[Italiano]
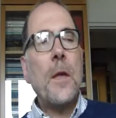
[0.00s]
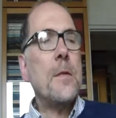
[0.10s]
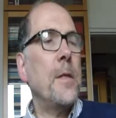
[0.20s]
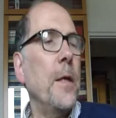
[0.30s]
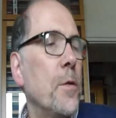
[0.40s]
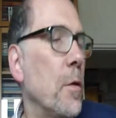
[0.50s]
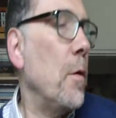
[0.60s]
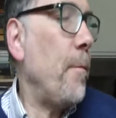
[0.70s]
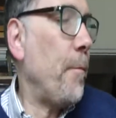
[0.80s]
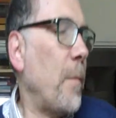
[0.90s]
Il
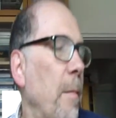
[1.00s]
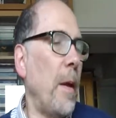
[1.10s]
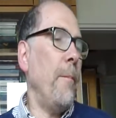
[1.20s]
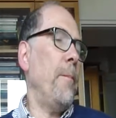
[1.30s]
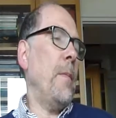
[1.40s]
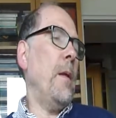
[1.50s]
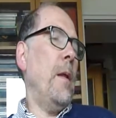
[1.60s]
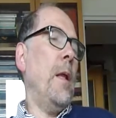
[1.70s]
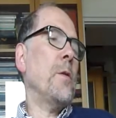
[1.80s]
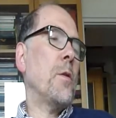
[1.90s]
senso, vabbè,
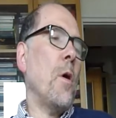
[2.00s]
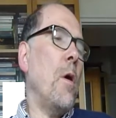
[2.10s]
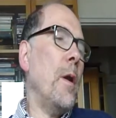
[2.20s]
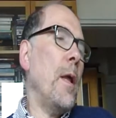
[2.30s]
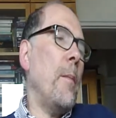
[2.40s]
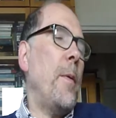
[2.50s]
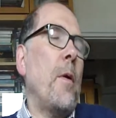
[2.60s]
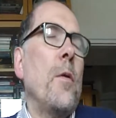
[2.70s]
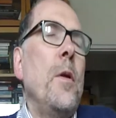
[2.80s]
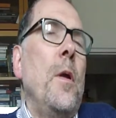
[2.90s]
la storia per
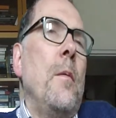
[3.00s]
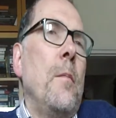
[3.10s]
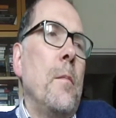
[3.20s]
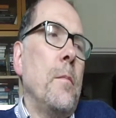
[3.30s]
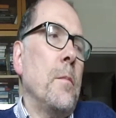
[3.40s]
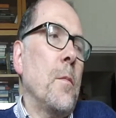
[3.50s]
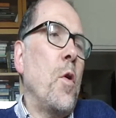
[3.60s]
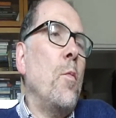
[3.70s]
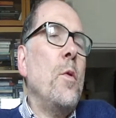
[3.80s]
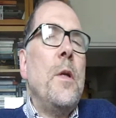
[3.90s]
ogni mh, mm,
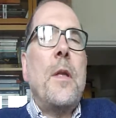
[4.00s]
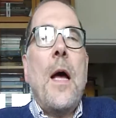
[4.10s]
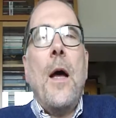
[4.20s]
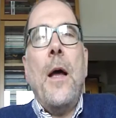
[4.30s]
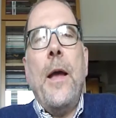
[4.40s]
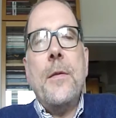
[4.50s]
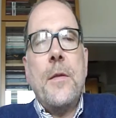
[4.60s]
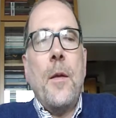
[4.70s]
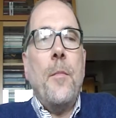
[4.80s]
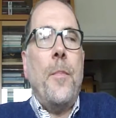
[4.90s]
comunità è
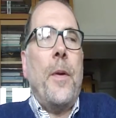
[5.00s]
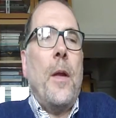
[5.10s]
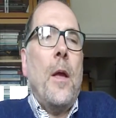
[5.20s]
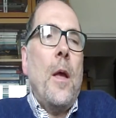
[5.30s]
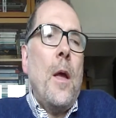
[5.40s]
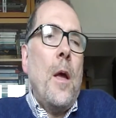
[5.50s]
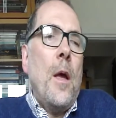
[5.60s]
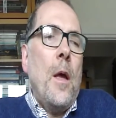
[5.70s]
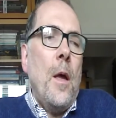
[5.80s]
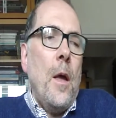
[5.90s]
sempre
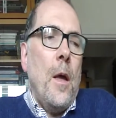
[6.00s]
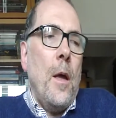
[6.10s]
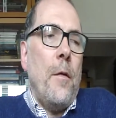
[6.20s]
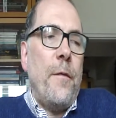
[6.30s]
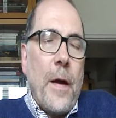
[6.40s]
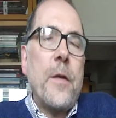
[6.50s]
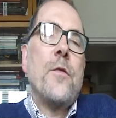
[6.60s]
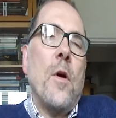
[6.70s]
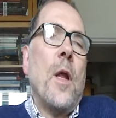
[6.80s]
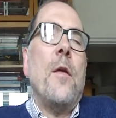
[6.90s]
fare
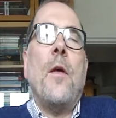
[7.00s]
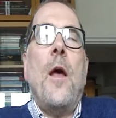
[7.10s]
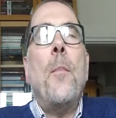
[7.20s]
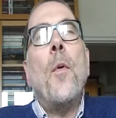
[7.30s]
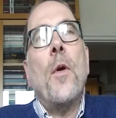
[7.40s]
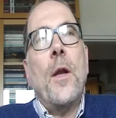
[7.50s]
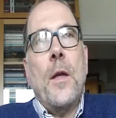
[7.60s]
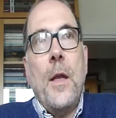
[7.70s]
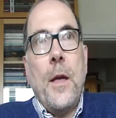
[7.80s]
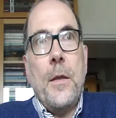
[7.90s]
storia e porre
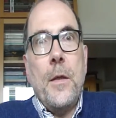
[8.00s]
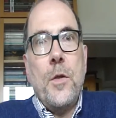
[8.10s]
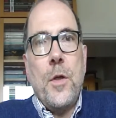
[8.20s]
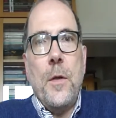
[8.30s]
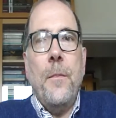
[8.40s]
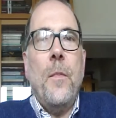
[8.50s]
delle radici.